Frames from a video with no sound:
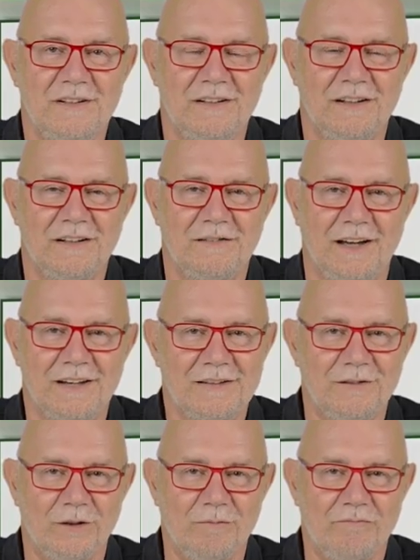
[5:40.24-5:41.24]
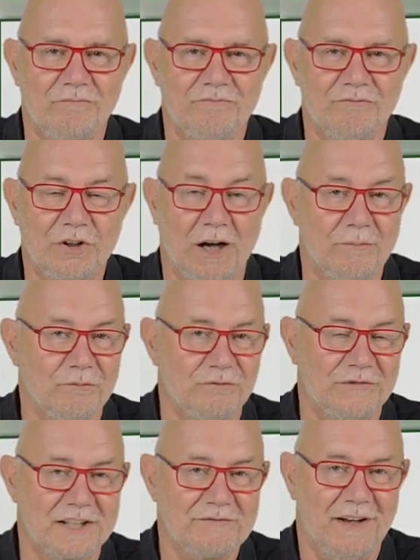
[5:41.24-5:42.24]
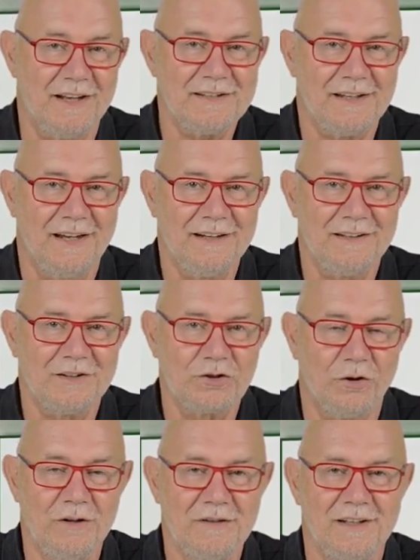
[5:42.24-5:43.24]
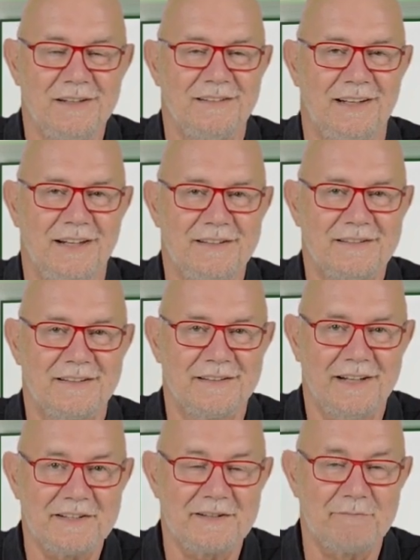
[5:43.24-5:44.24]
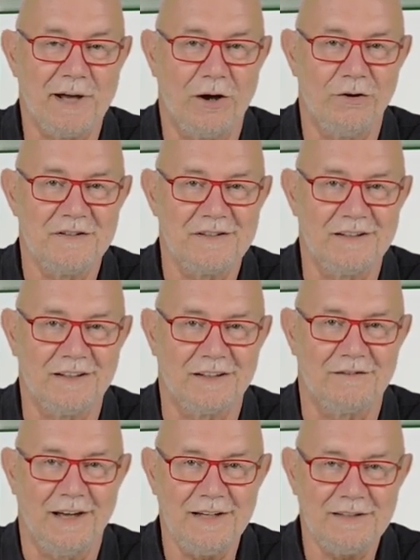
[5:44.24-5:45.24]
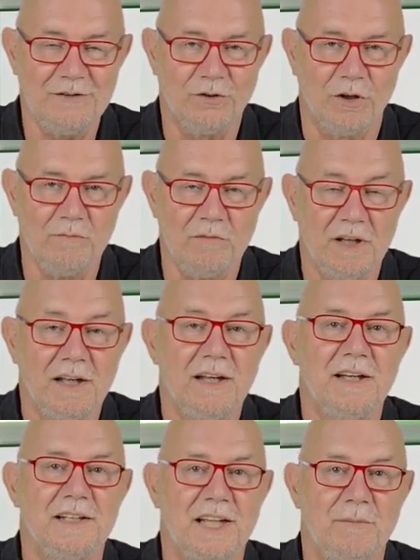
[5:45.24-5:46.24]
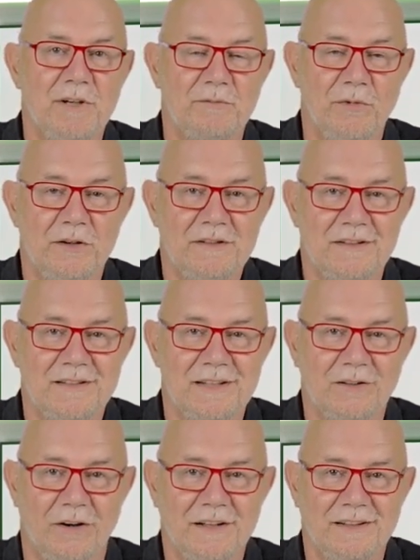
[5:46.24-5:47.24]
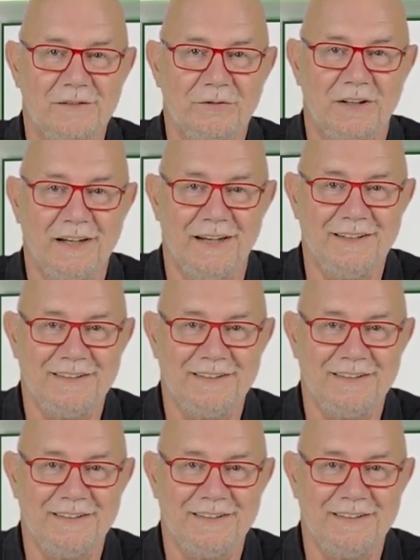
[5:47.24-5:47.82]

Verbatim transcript: Sie Ihre Weichen um. Ja, und das war es eigentlich schon. Der letzte Satz, bauen Sie Ihre Weichen um. Damit möchte ich Sie heute von